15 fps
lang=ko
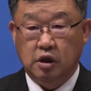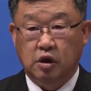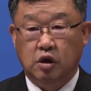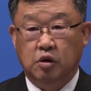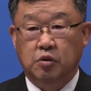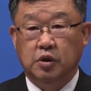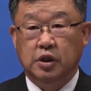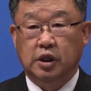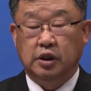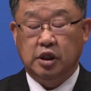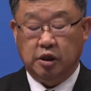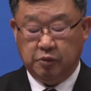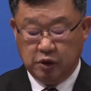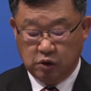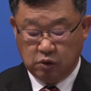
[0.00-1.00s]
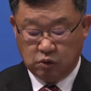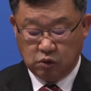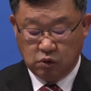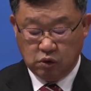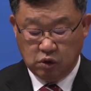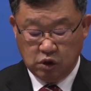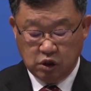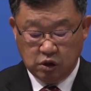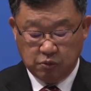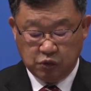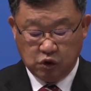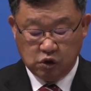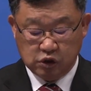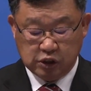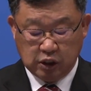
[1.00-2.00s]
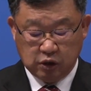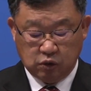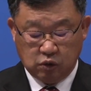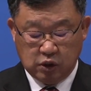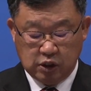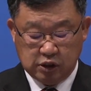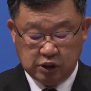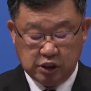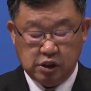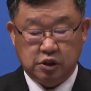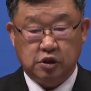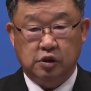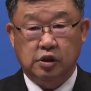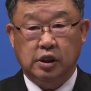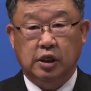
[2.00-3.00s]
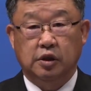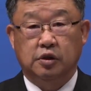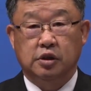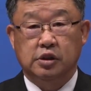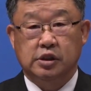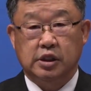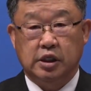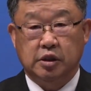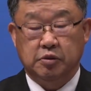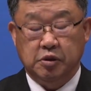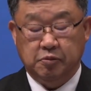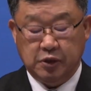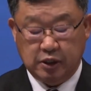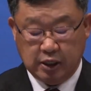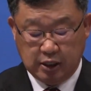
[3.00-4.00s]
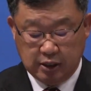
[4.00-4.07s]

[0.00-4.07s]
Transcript: 어머니한테 배웠고 평생 동안 실천을 했던 사람입니다.